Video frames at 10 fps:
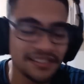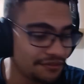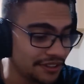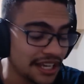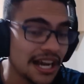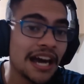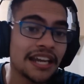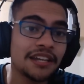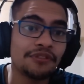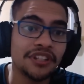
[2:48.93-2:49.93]
enfim, cara,
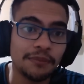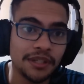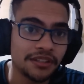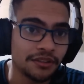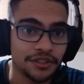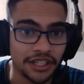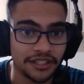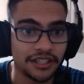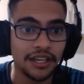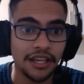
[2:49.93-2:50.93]
ele foi demitido, gente